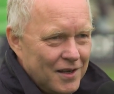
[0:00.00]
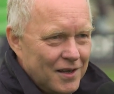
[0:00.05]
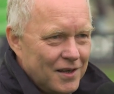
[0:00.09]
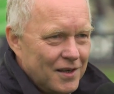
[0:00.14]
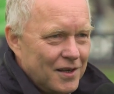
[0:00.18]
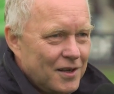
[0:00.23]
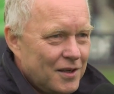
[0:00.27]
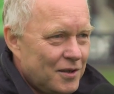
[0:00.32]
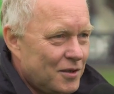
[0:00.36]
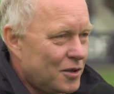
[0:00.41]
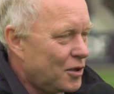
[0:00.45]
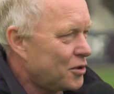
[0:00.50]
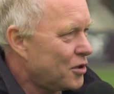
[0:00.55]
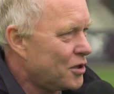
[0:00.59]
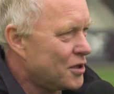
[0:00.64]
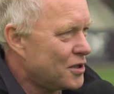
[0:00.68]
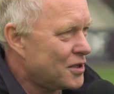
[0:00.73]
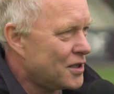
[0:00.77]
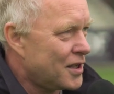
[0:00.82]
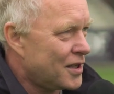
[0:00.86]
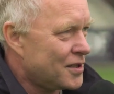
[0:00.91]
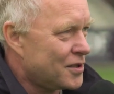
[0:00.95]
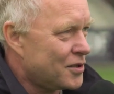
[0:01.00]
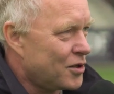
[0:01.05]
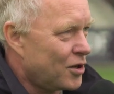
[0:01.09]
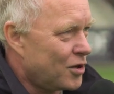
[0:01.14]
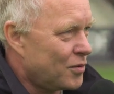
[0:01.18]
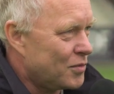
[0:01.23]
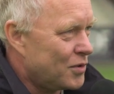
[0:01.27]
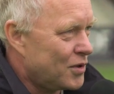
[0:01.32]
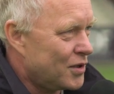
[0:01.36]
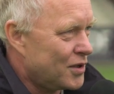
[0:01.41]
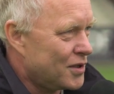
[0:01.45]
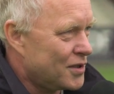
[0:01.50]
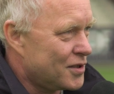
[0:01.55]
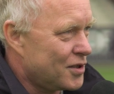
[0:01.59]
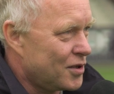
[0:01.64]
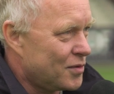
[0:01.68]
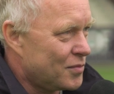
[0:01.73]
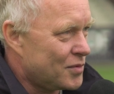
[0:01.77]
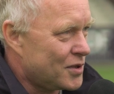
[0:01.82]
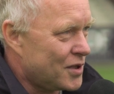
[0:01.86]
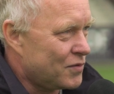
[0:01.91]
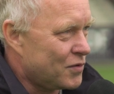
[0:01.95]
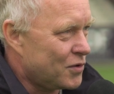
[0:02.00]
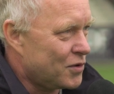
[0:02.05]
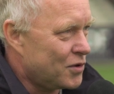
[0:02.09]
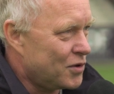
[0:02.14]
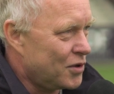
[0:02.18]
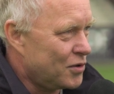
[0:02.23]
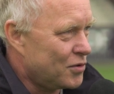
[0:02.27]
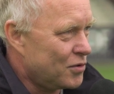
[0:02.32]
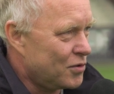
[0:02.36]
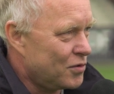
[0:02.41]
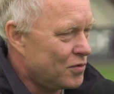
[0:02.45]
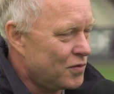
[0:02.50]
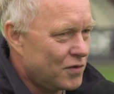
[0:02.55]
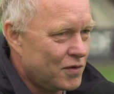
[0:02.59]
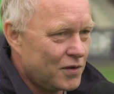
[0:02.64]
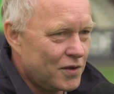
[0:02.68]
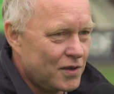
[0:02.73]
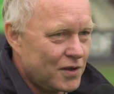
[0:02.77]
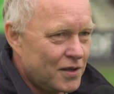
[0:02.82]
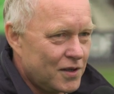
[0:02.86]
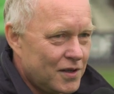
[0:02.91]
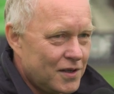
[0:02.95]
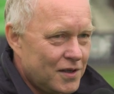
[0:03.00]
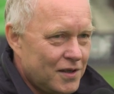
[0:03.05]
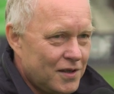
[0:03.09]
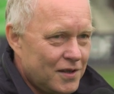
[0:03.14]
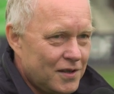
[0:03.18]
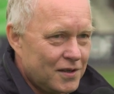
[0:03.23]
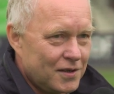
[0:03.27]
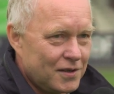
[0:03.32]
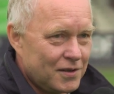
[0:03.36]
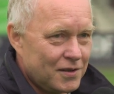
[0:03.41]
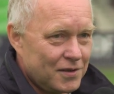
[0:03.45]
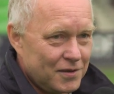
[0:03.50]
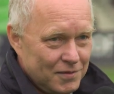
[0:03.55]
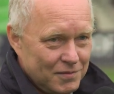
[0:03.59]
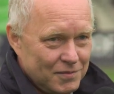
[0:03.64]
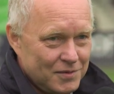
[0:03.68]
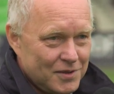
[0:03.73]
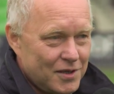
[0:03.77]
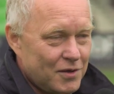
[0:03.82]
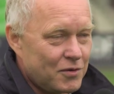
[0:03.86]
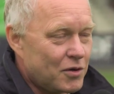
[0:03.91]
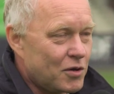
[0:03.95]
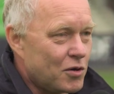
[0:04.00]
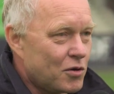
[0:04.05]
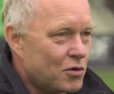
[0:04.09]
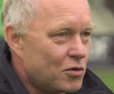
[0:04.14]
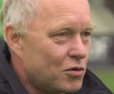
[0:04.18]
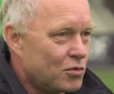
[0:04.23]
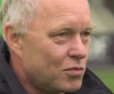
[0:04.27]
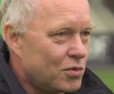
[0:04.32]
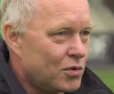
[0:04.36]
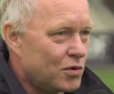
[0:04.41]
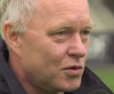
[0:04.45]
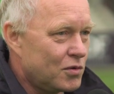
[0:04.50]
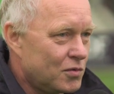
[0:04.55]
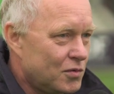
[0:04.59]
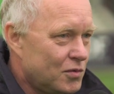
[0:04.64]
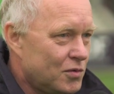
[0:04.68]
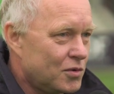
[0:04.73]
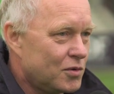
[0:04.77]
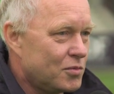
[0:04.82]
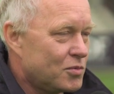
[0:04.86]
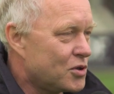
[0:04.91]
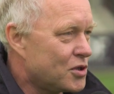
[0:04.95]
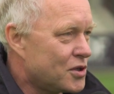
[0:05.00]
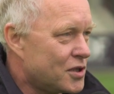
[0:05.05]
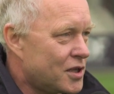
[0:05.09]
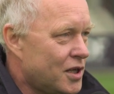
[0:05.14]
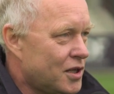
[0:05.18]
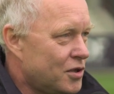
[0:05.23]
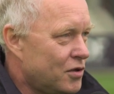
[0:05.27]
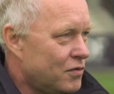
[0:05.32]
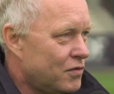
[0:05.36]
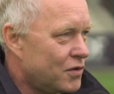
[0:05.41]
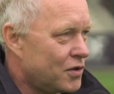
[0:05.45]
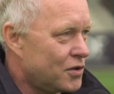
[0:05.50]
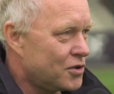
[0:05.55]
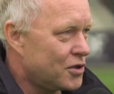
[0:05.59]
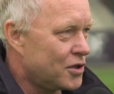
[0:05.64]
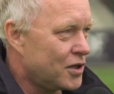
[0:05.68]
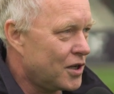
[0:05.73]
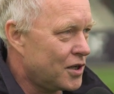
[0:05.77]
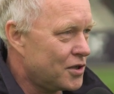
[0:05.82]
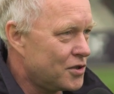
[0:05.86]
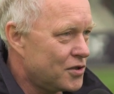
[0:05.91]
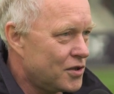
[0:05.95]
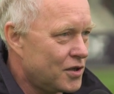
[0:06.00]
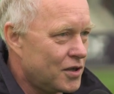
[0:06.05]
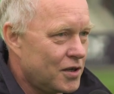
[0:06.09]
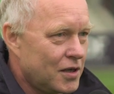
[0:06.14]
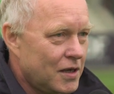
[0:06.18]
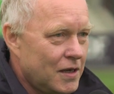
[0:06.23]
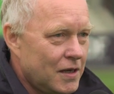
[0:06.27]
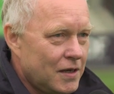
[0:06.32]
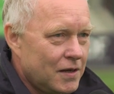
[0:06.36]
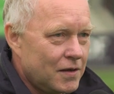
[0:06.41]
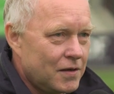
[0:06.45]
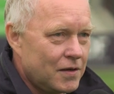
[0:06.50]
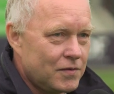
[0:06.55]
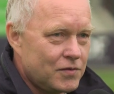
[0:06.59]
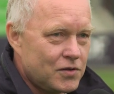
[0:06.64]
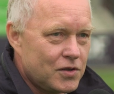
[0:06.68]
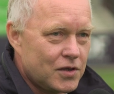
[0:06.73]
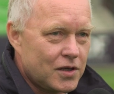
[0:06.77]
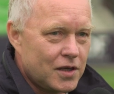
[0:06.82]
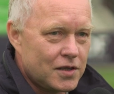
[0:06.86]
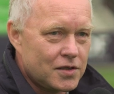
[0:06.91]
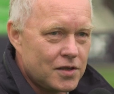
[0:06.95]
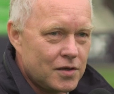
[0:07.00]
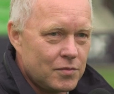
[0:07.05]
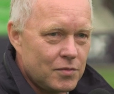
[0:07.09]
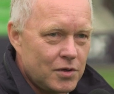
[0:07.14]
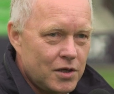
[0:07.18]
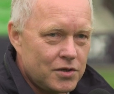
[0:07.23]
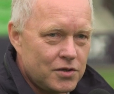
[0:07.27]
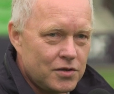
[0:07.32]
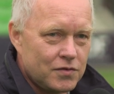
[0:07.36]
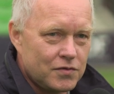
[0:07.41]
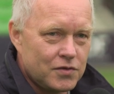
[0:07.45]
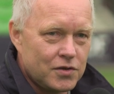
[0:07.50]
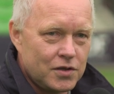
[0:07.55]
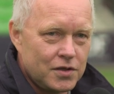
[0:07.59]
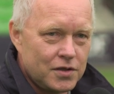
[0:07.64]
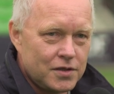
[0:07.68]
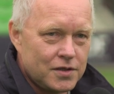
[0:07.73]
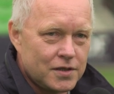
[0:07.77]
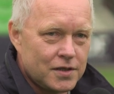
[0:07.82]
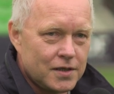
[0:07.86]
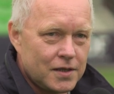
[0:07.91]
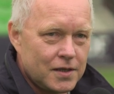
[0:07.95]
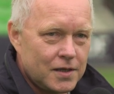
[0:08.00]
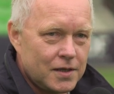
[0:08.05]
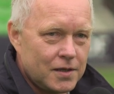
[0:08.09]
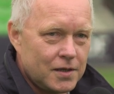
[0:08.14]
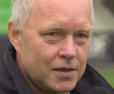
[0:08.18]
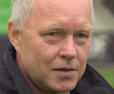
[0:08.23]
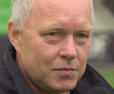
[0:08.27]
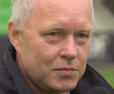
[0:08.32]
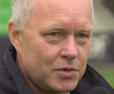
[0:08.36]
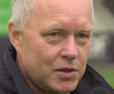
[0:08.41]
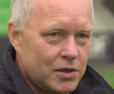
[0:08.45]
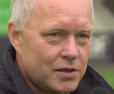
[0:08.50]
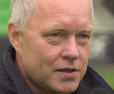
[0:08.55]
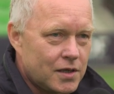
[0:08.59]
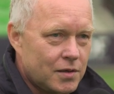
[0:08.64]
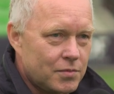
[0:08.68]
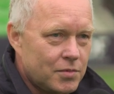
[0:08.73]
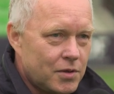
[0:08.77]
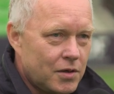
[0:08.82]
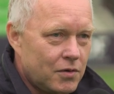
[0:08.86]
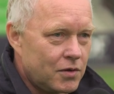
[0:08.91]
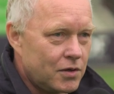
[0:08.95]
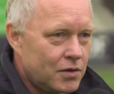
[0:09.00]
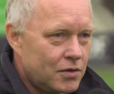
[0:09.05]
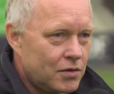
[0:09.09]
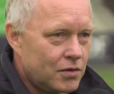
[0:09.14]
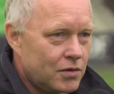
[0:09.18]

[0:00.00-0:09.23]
E, no to jest nasz dom, to jest dom zawodników e, całego klubu, tu przy Startowej 13 e, w Cygańskim Lesie w dzielnicy Bielska Białej.